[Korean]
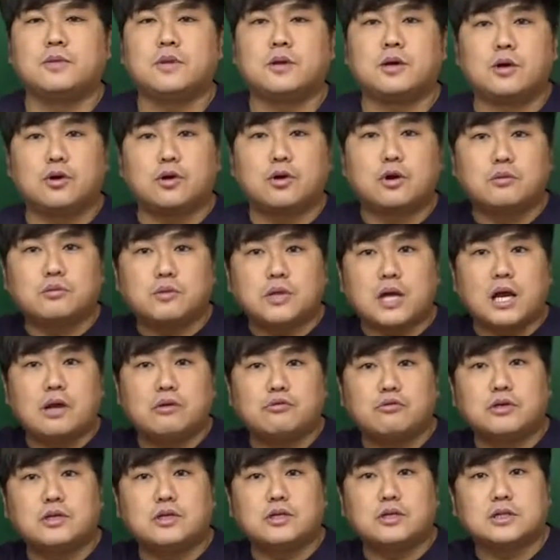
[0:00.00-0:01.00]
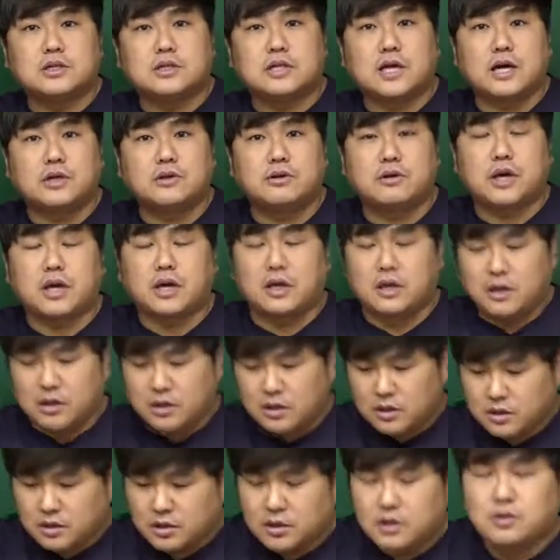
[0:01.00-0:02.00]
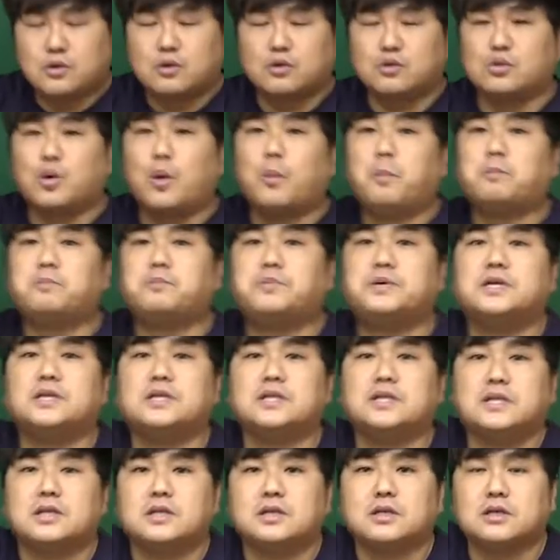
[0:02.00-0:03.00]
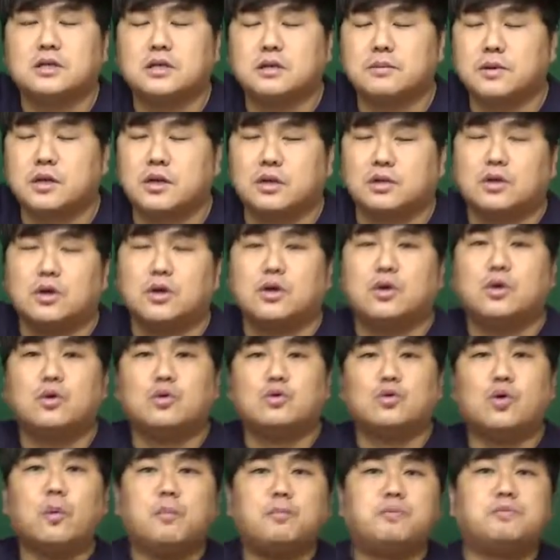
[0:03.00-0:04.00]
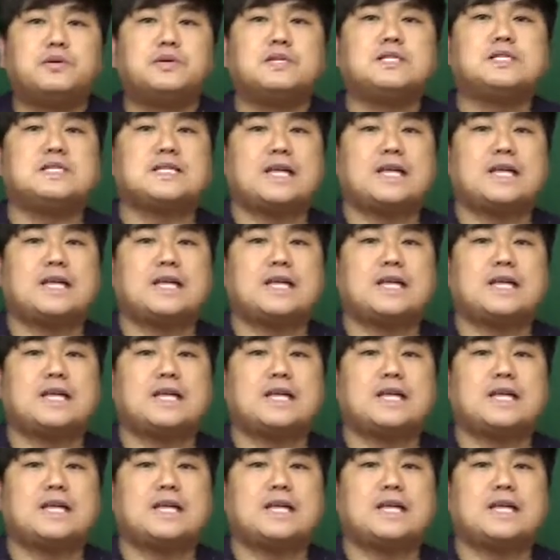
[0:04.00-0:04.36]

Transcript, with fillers: 그러니까 여러분이 알고 있는 그 단어에 예를 들어 높은이면 높은